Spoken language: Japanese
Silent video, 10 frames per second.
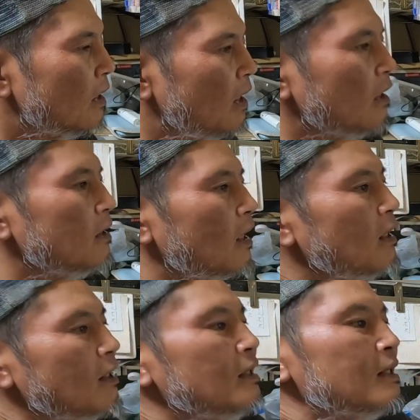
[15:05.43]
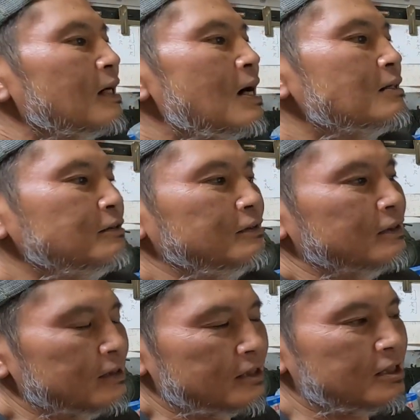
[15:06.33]
あ、あ、
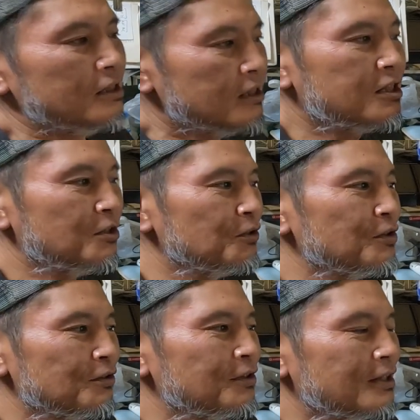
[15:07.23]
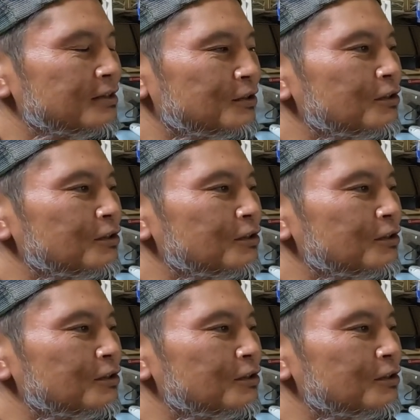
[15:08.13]
各市町村というか、